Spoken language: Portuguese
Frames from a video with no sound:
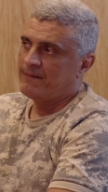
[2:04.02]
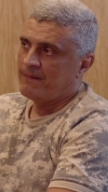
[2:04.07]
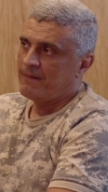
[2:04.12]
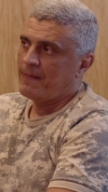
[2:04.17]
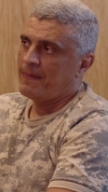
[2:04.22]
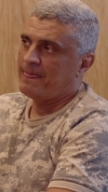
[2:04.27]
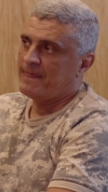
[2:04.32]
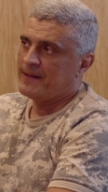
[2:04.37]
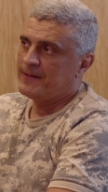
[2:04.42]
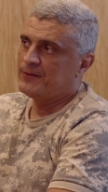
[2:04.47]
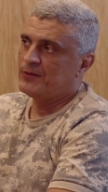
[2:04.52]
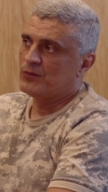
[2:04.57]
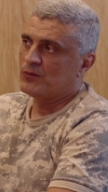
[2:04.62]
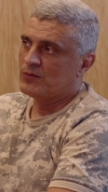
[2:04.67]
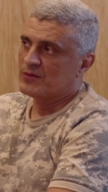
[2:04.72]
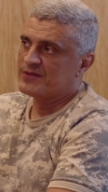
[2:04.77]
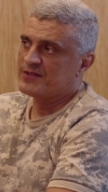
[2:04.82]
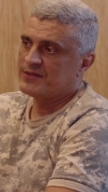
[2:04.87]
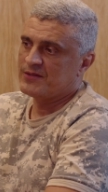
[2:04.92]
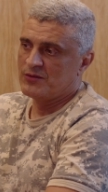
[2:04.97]
entendeu?
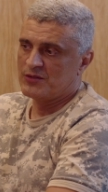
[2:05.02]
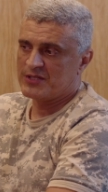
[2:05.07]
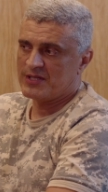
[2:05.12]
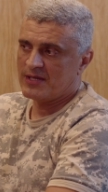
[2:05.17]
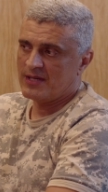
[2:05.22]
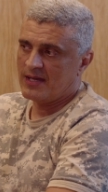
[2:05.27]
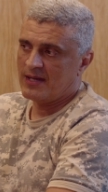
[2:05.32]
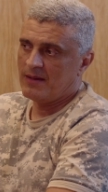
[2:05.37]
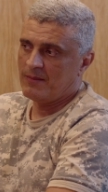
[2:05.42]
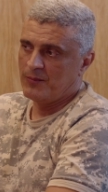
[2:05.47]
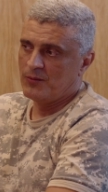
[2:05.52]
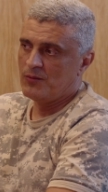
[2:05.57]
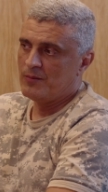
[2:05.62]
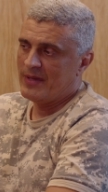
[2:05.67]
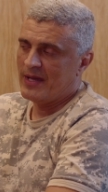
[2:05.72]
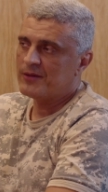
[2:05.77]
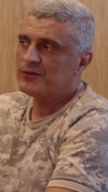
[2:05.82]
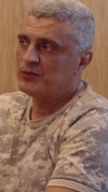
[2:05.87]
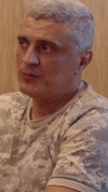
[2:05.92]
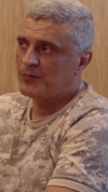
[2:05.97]
Conseguiu chegar por
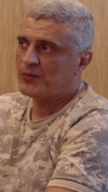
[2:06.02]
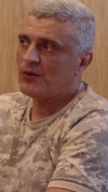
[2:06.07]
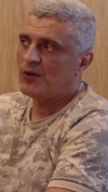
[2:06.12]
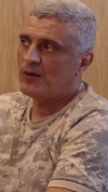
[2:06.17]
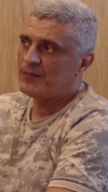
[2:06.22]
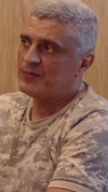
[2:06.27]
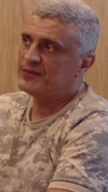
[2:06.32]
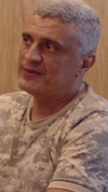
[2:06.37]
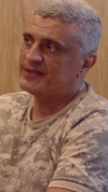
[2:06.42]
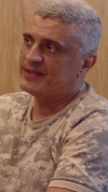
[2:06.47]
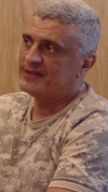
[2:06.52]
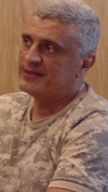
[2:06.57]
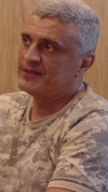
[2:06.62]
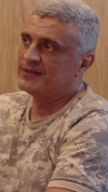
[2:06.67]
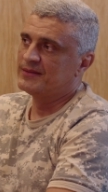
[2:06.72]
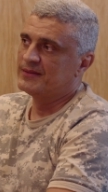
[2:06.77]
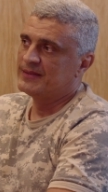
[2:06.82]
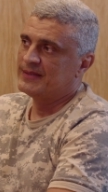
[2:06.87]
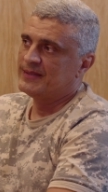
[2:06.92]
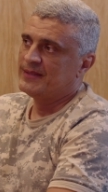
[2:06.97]
mérito próprio,
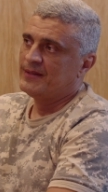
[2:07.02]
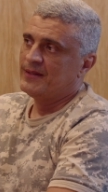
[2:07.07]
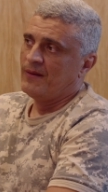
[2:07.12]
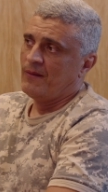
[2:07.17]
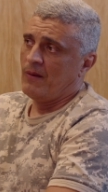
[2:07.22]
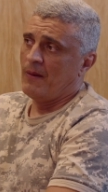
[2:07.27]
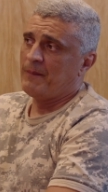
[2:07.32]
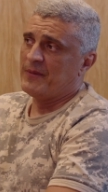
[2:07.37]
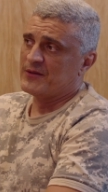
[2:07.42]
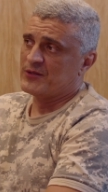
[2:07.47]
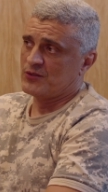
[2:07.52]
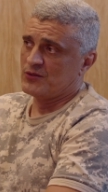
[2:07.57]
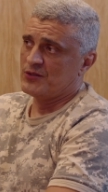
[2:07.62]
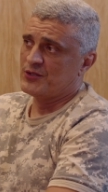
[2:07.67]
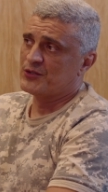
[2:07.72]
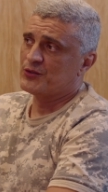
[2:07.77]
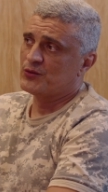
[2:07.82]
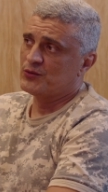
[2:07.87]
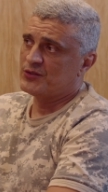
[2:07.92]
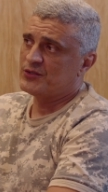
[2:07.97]
entendeu? Ela, ela né? Né, se tornou
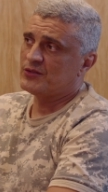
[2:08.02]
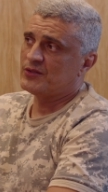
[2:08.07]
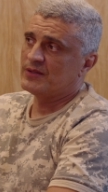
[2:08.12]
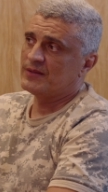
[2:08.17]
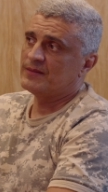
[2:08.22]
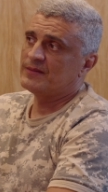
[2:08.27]
uma liderança,